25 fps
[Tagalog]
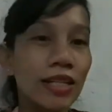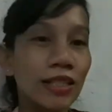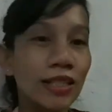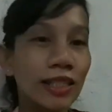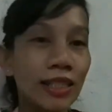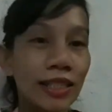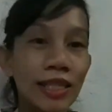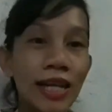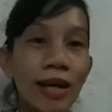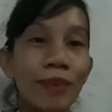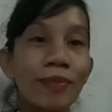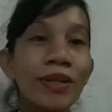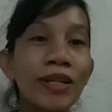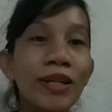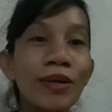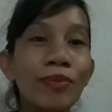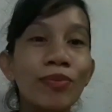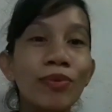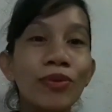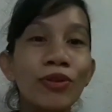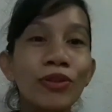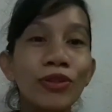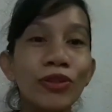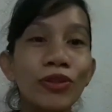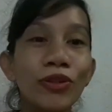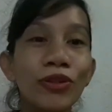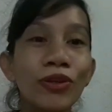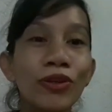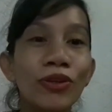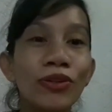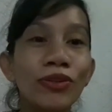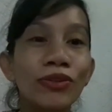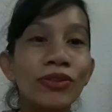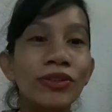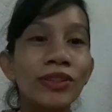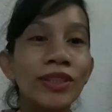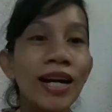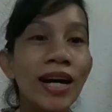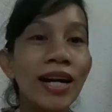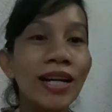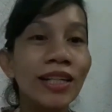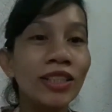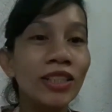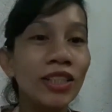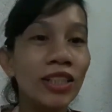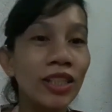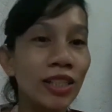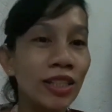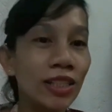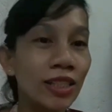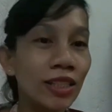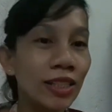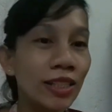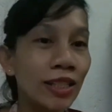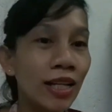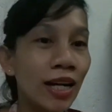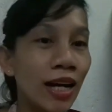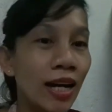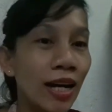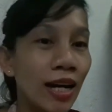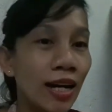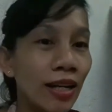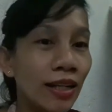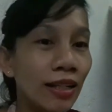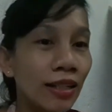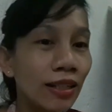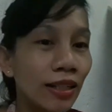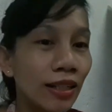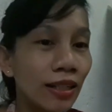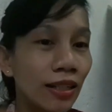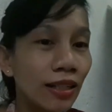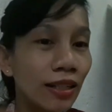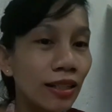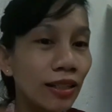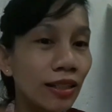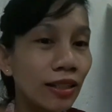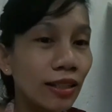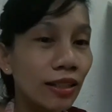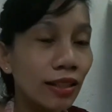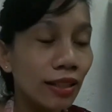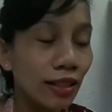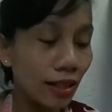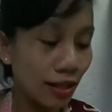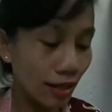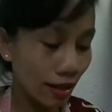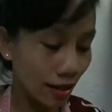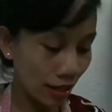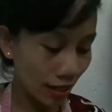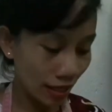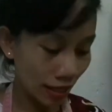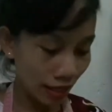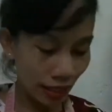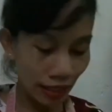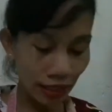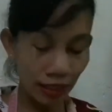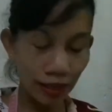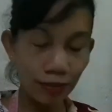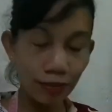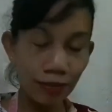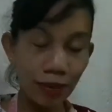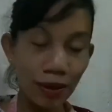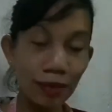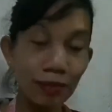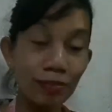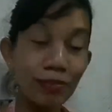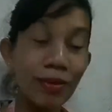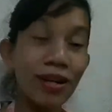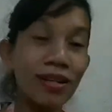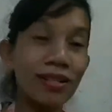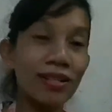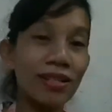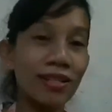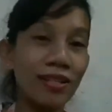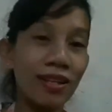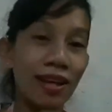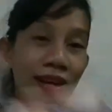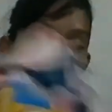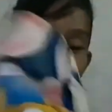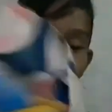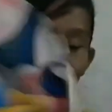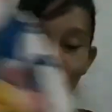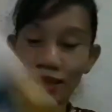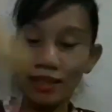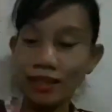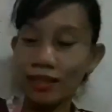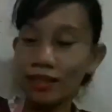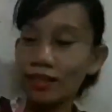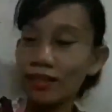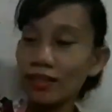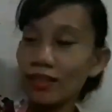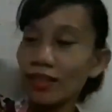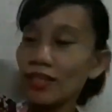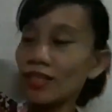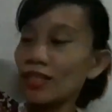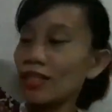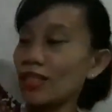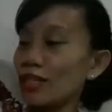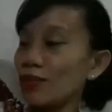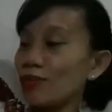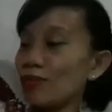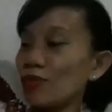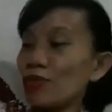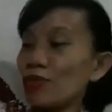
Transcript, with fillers: Sasama na po yung 9 inch na pang box natin. Kasi di